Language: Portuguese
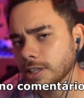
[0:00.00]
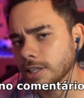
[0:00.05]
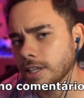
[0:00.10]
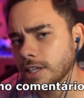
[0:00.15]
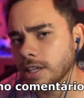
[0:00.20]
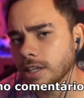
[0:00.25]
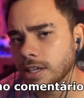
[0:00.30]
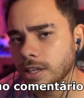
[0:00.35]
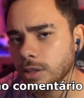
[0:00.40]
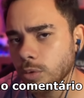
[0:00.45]

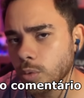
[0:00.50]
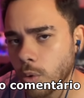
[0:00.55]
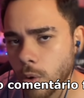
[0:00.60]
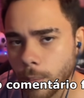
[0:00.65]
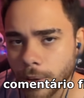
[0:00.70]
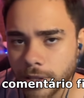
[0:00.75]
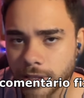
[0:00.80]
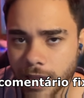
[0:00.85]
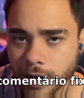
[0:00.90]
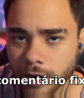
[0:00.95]
link no
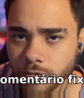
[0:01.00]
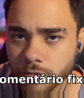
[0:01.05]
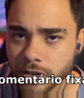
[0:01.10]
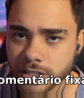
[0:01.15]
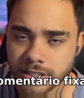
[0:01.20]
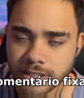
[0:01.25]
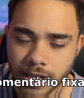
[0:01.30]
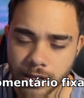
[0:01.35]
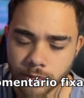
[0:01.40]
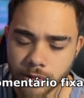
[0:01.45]
comentário
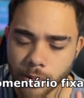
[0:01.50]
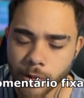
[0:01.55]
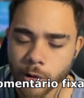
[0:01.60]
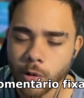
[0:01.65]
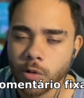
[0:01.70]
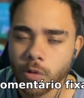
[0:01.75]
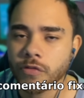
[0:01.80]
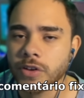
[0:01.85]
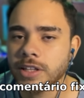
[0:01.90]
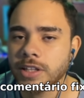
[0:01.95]
fixado, dá
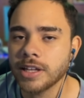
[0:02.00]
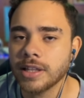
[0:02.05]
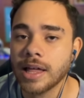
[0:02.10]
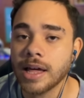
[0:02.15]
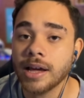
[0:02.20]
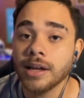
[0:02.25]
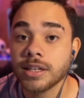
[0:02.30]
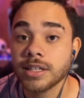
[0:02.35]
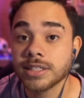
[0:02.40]
uma conferida lá,